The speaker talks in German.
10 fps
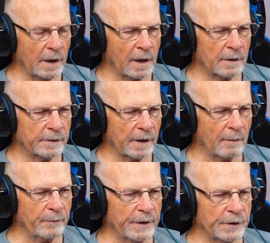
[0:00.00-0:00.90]
Ja,
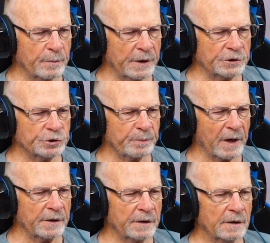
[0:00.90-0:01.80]
da bin ich mal
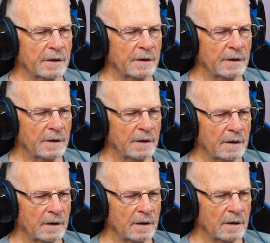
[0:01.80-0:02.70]
gespannt. Nochmal Hit.
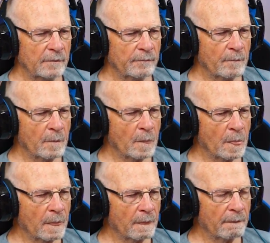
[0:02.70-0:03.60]
Hat nachher auch
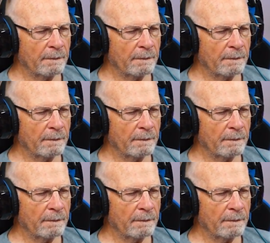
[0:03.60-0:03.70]
nochmal